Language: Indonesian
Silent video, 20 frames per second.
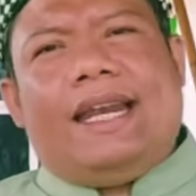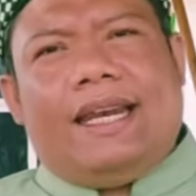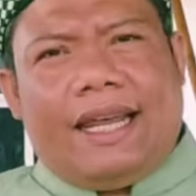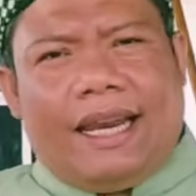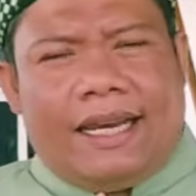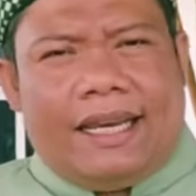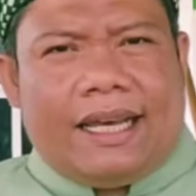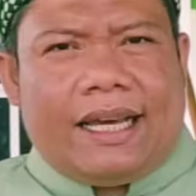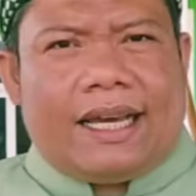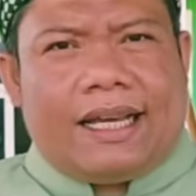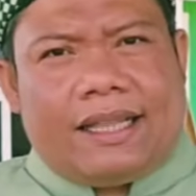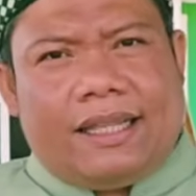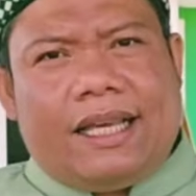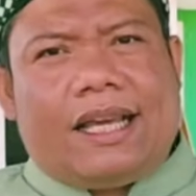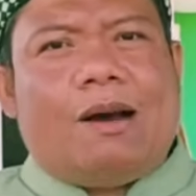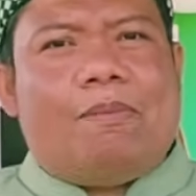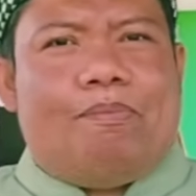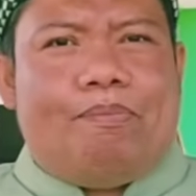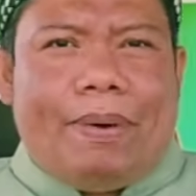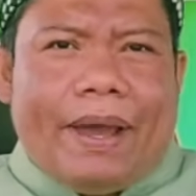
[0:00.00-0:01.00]
Dan yang
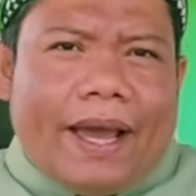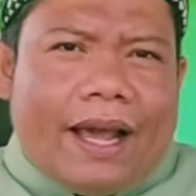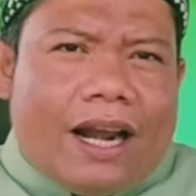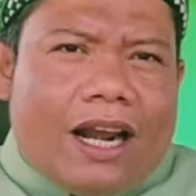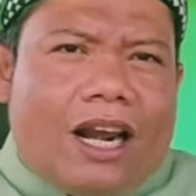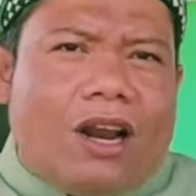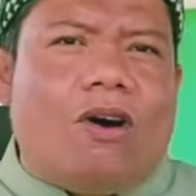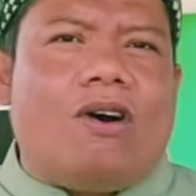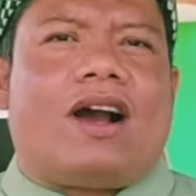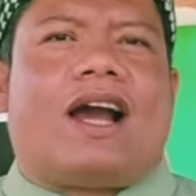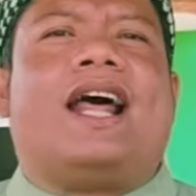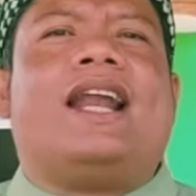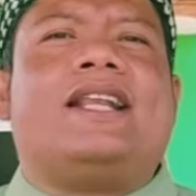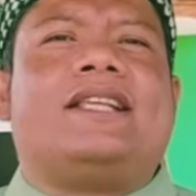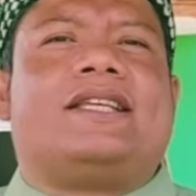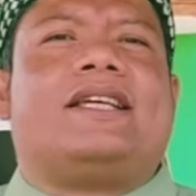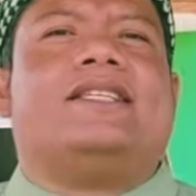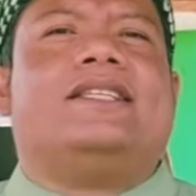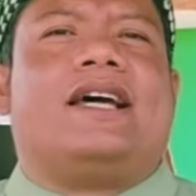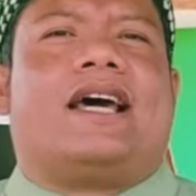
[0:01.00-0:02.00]
ketiga,
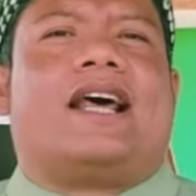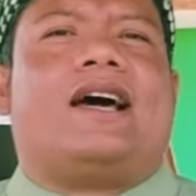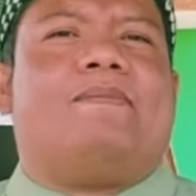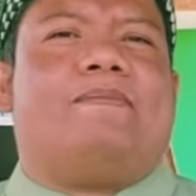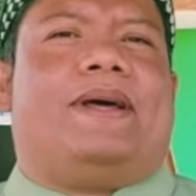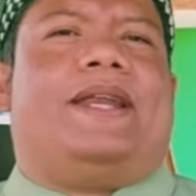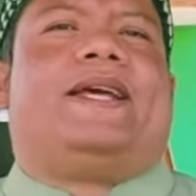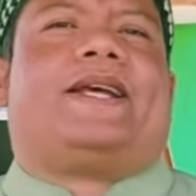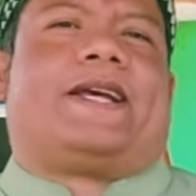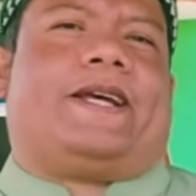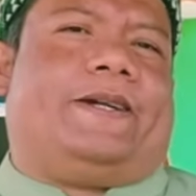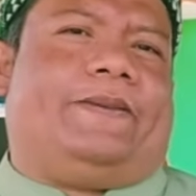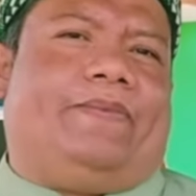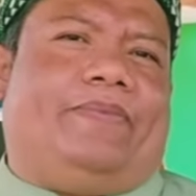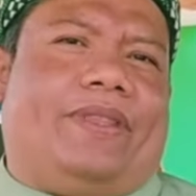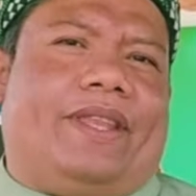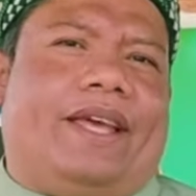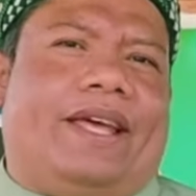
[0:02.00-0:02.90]
belokkan sejarah mereka.